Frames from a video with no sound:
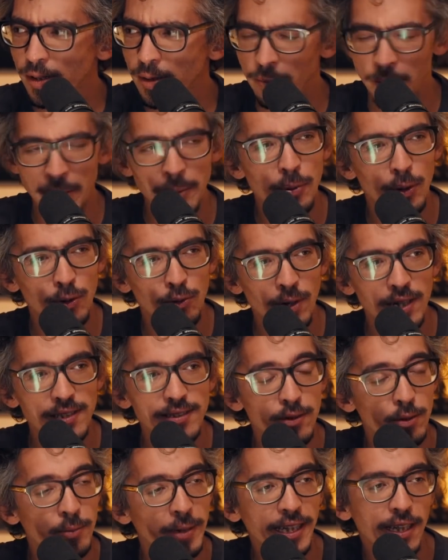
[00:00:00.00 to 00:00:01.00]
Mais pour toi, c'est
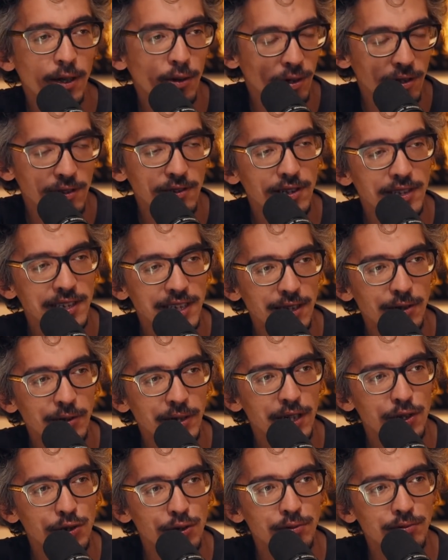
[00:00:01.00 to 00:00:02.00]
le mec qui est en train de sortir, le
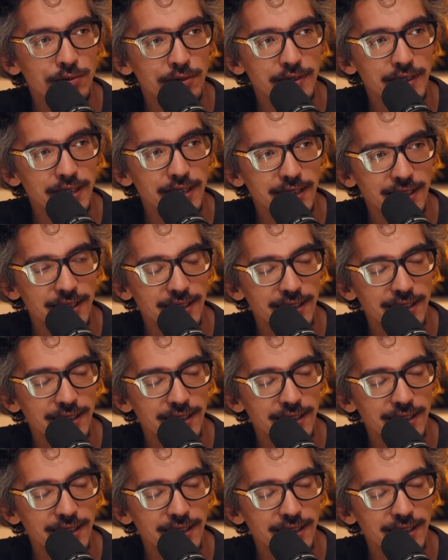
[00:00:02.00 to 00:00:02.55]
gars chelou, en fait